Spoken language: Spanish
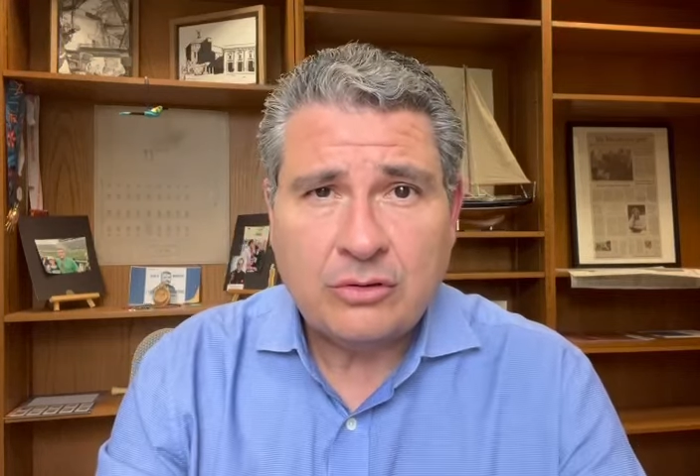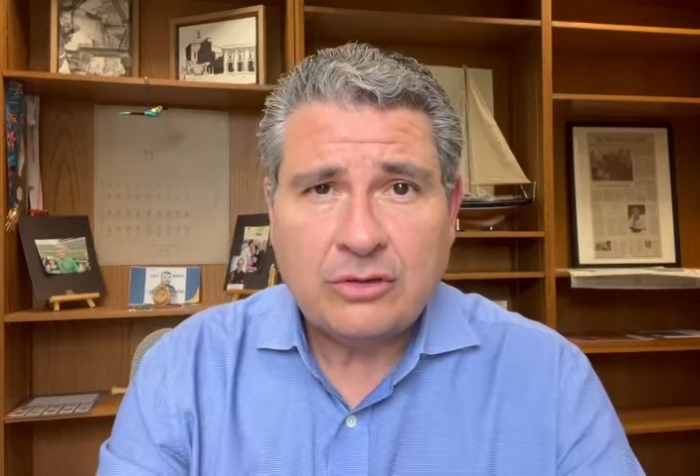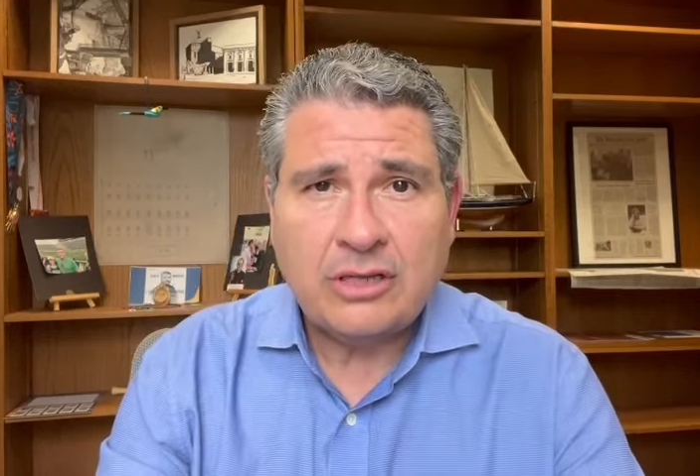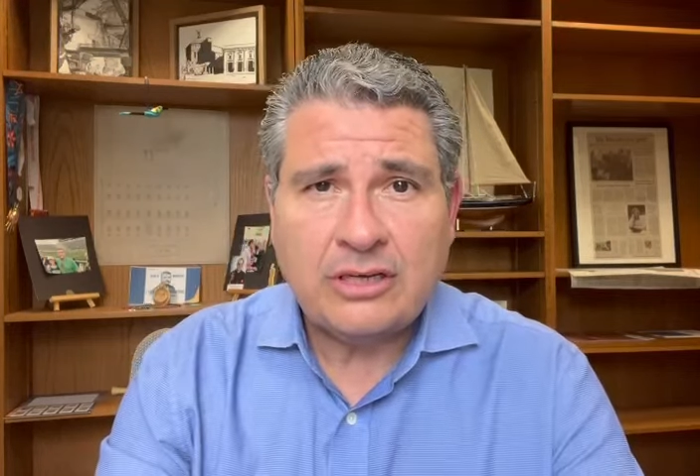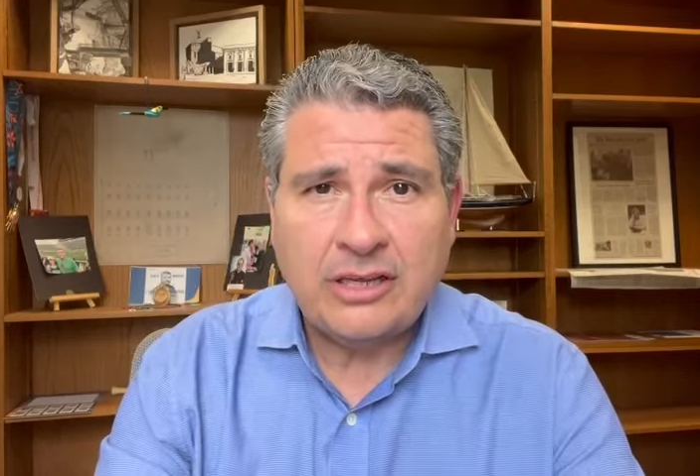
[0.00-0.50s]

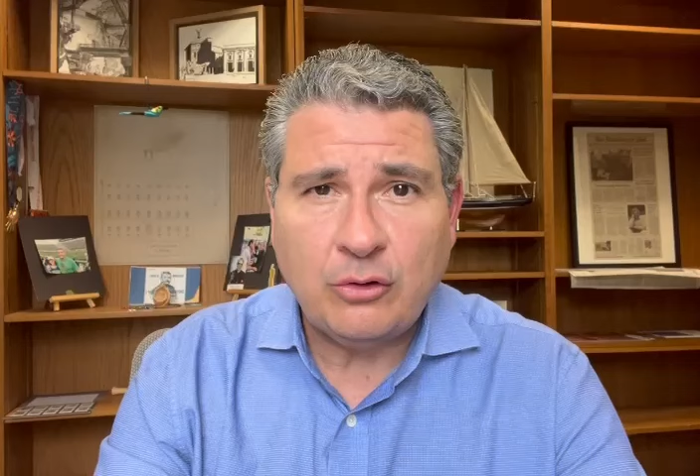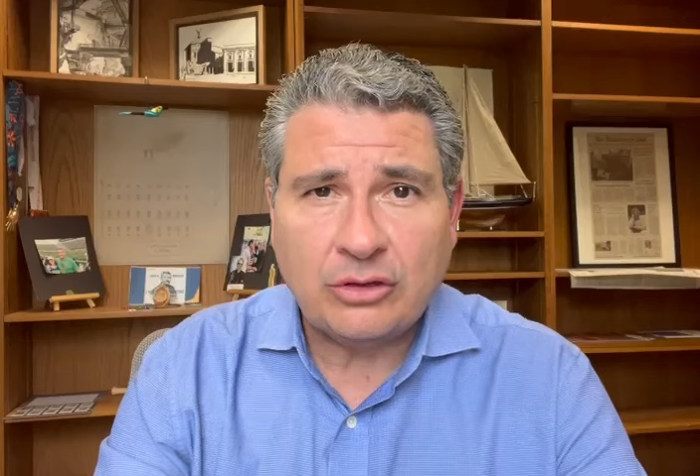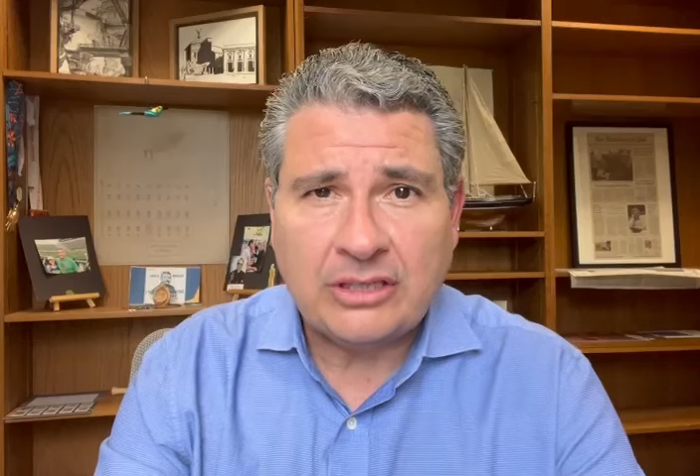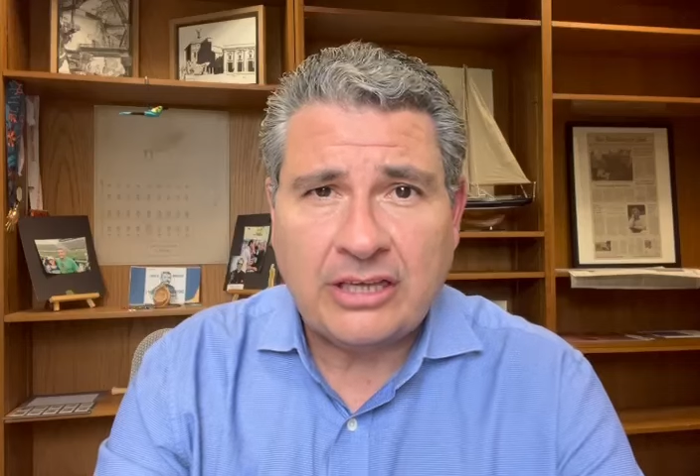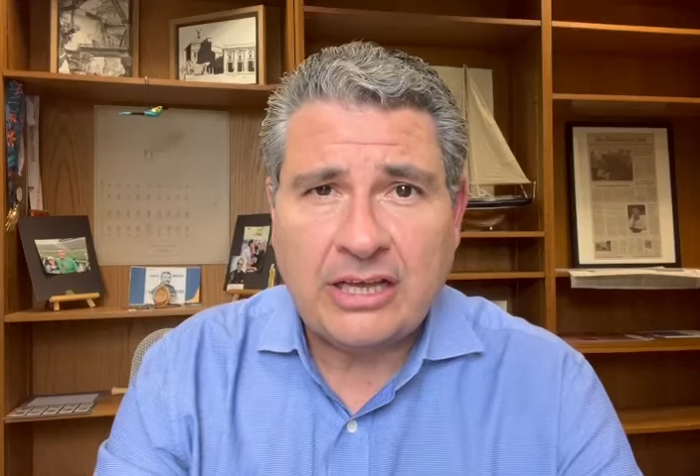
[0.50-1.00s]
Daniel
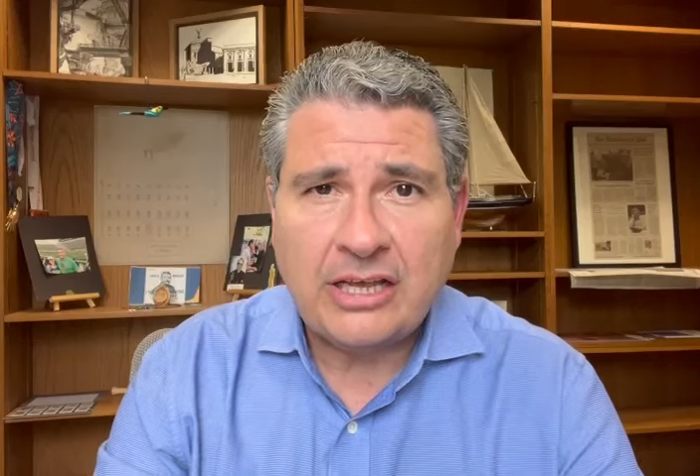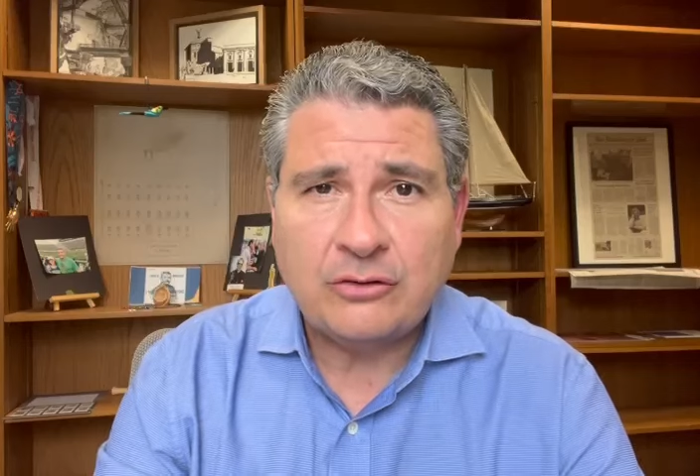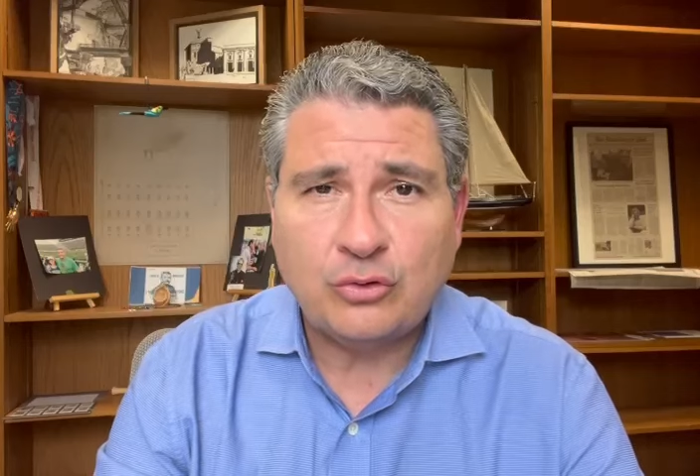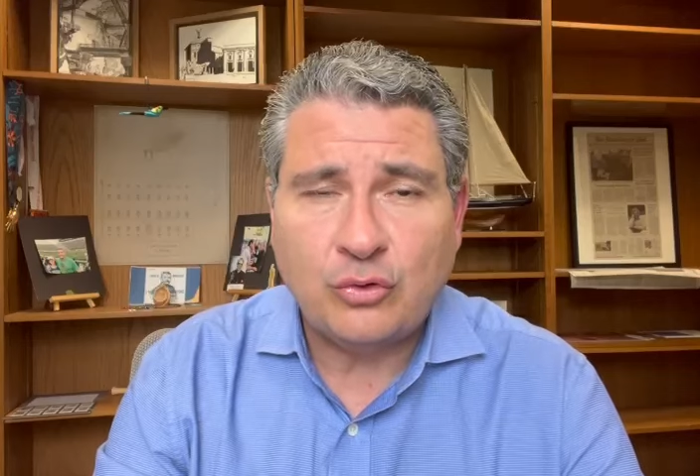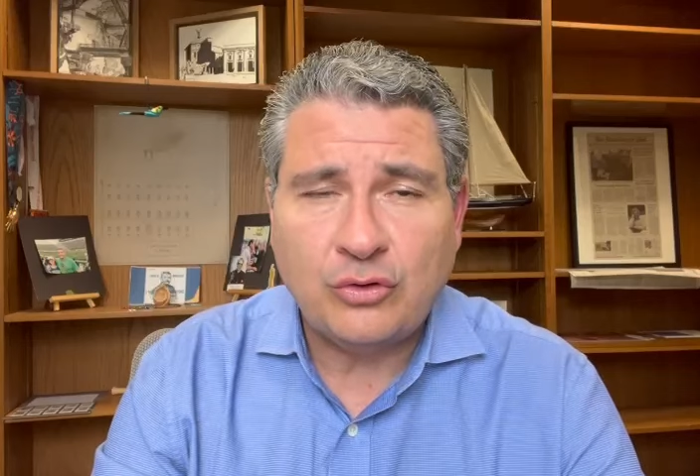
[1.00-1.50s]
Ortega y
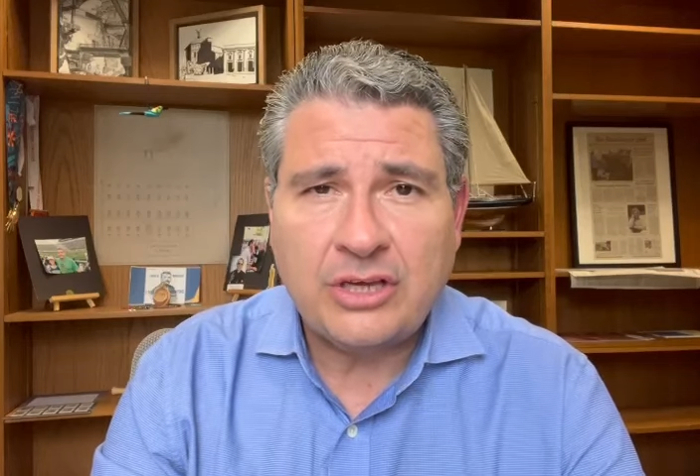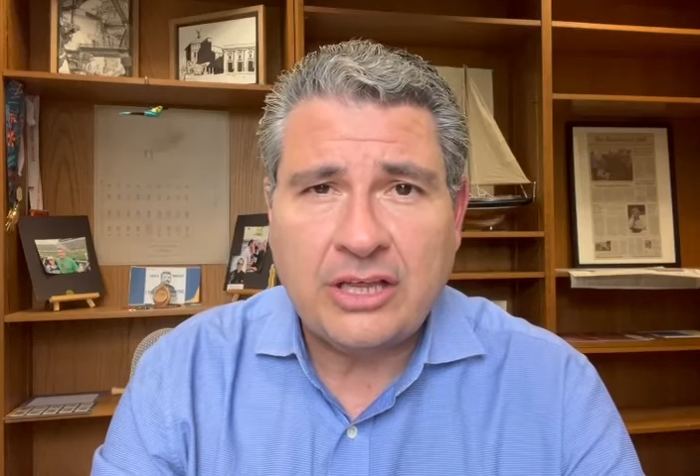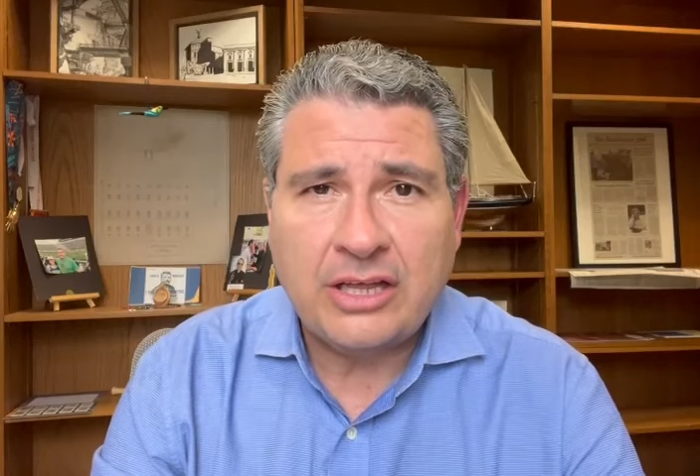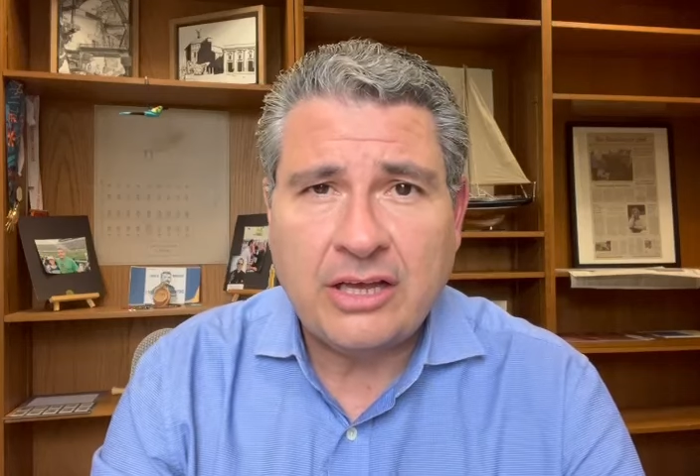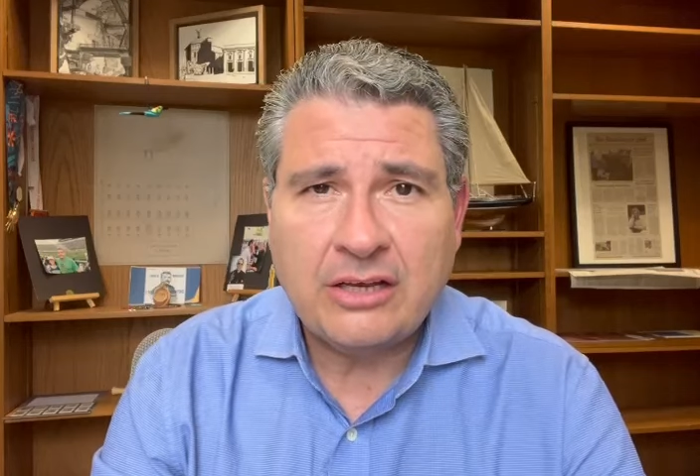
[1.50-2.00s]
su
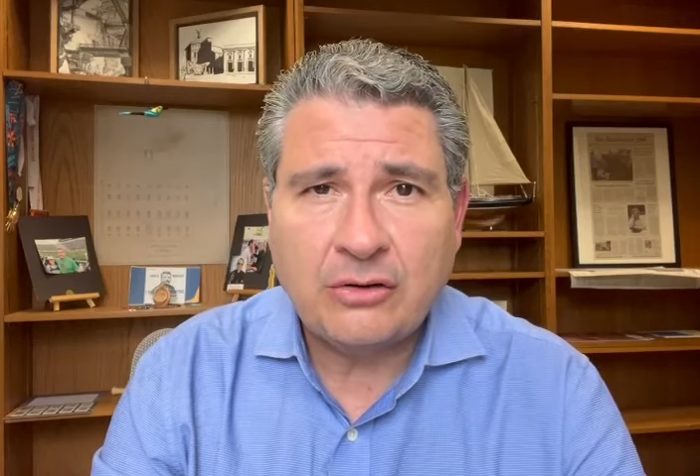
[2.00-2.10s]
cuñada